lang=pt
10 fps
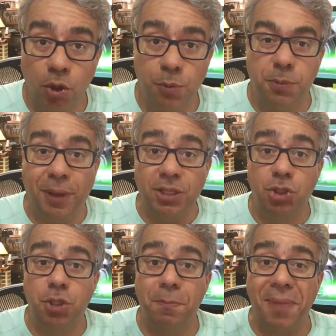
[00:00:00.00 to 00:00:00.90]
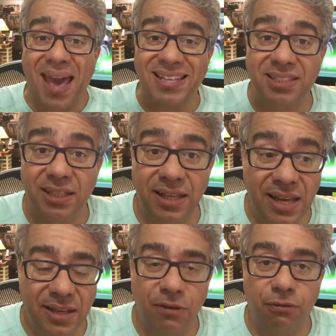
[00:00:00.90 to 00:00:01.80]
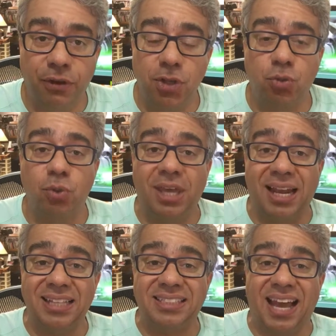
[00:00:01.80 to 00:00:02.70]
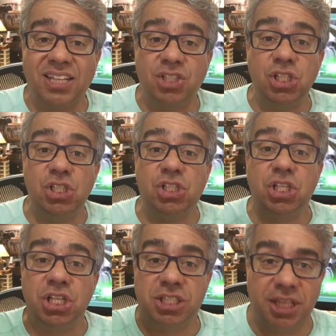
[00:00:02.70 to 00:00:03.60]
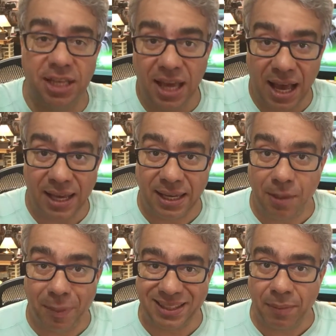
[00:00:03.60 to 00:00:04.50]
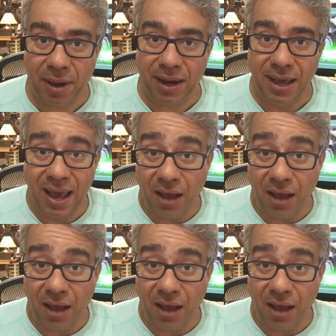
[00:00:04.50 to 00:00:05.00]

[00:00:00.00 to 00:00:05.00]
de uma espécie de mestre que fez com que elas atingissem aquele patamar.